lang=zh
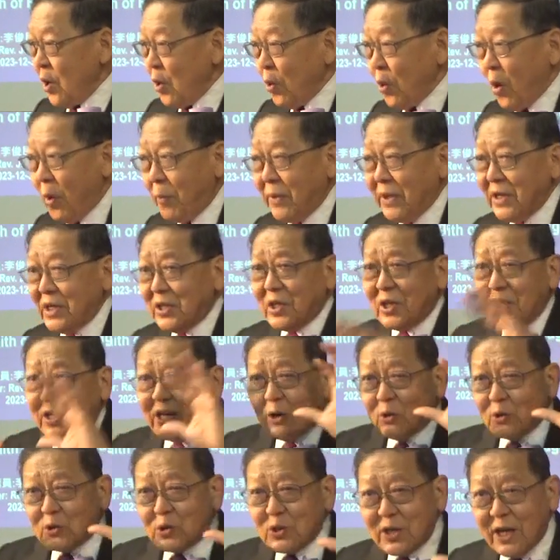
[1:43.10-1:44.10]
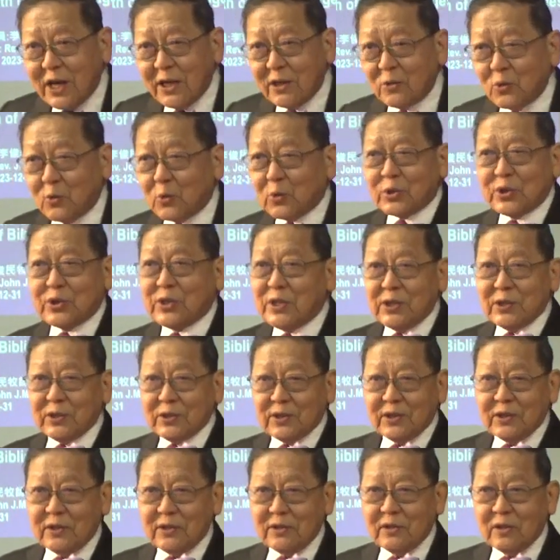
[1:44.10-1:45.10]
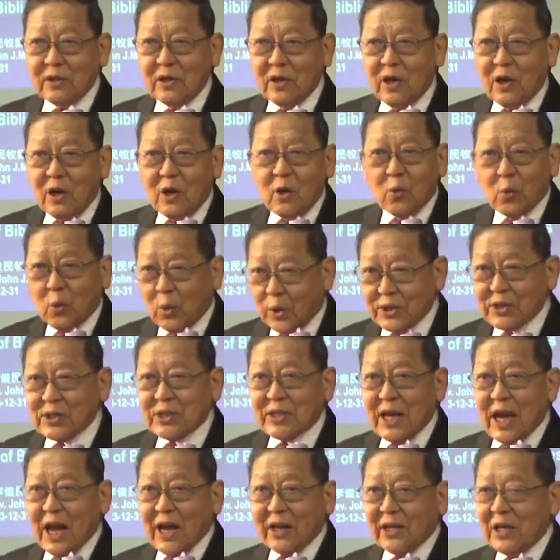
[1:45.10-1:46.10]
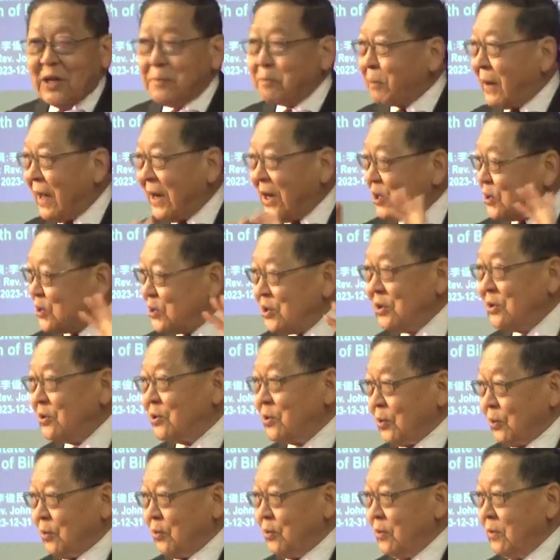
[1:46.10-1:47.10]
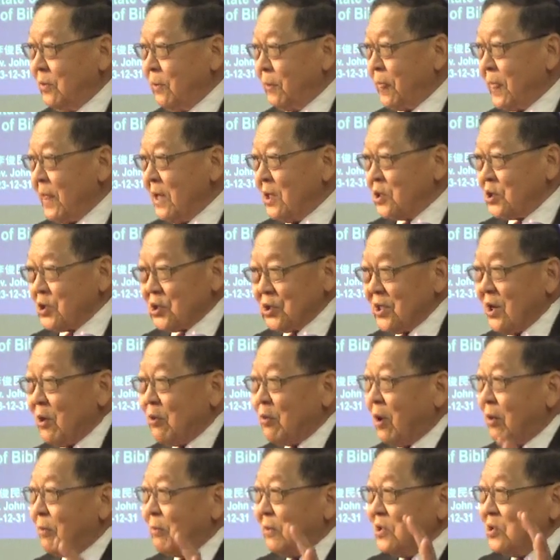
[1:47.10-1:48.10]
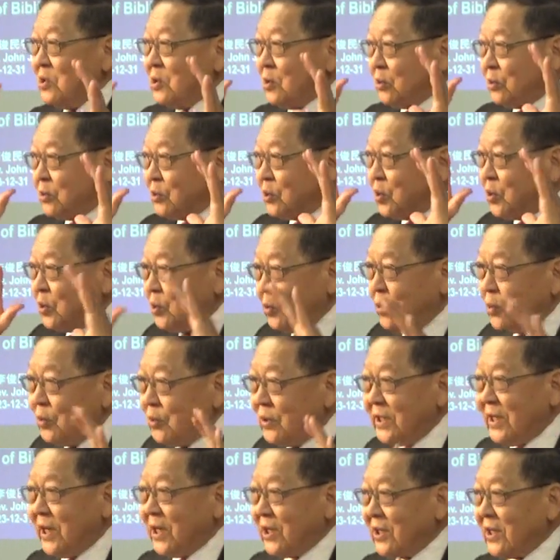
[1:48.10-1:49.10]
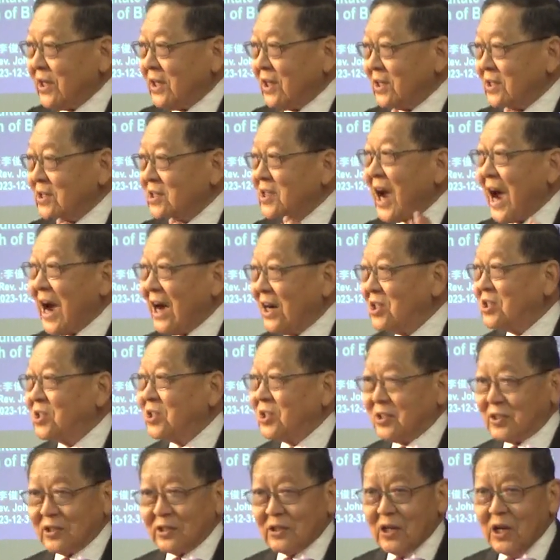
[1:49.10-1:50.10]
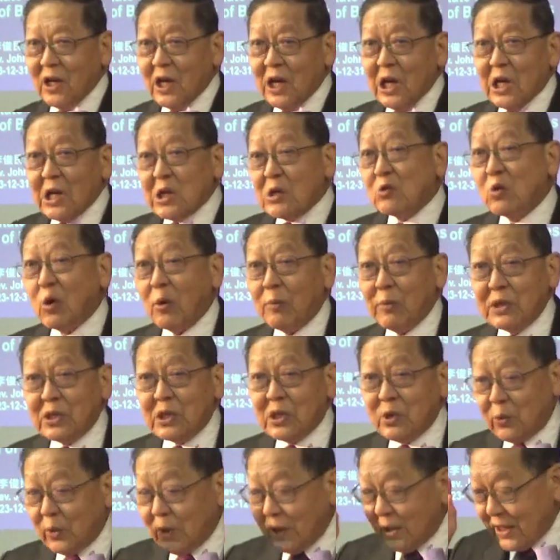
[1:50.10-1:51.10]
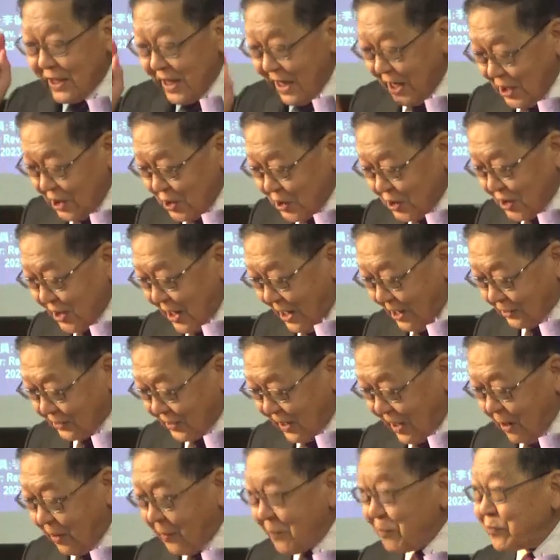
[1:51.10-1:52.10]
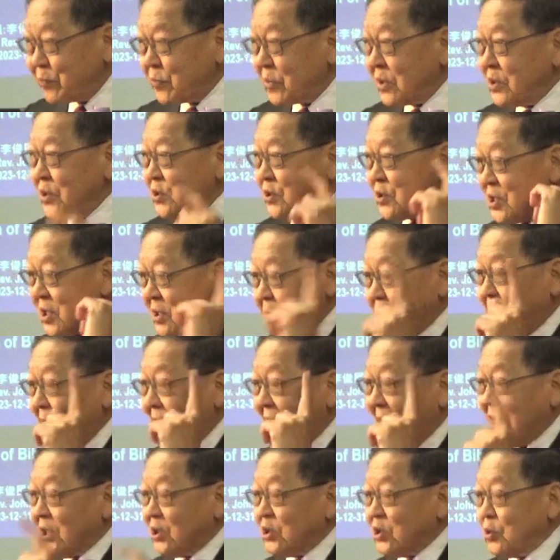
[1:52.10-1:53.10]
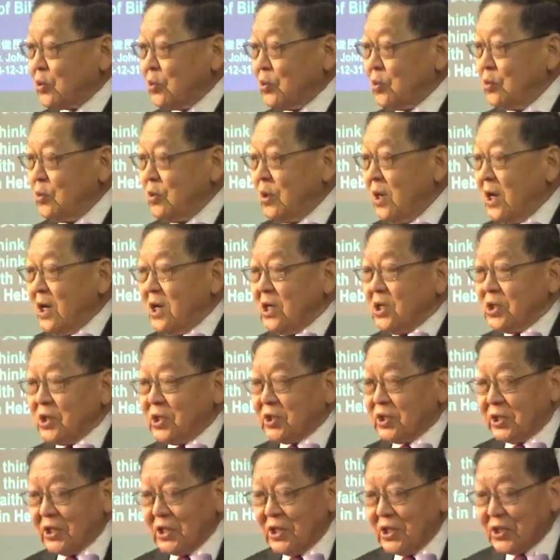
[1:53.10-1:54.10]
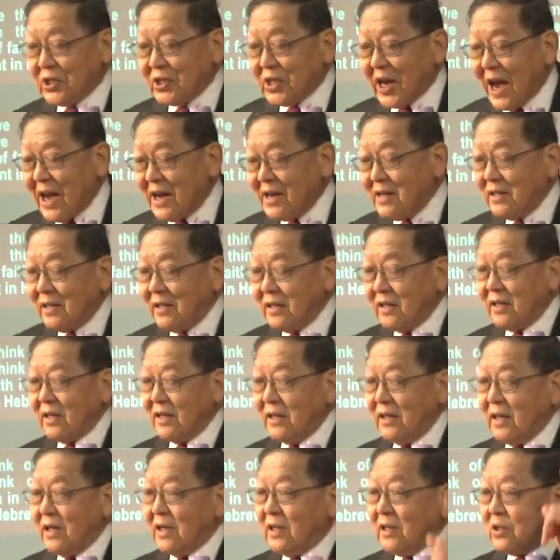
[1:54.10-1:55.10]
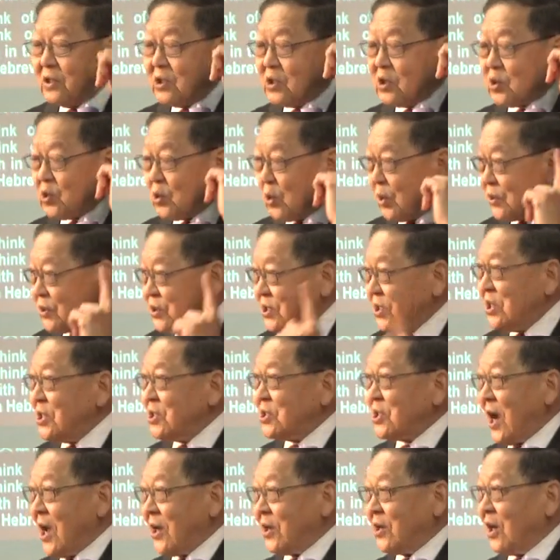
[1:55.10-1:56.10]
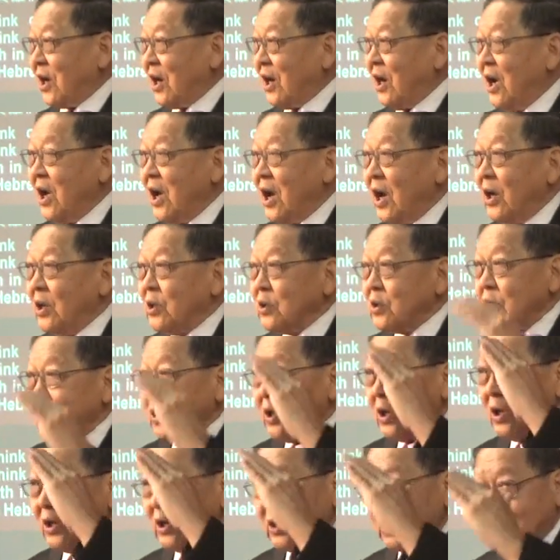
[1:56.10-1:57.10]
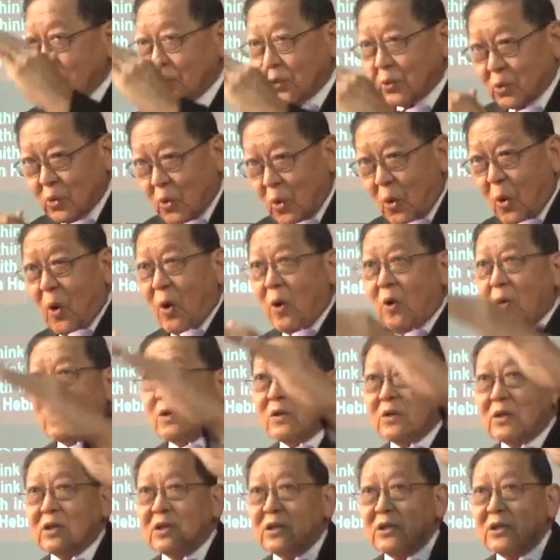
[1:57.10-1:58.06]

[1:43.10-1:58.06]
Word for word: 我们一提到坚固的信心，我想一般的基督徒，只要我们有粗略的常识，我们就会联想到希伯来书十一章。所记载的很多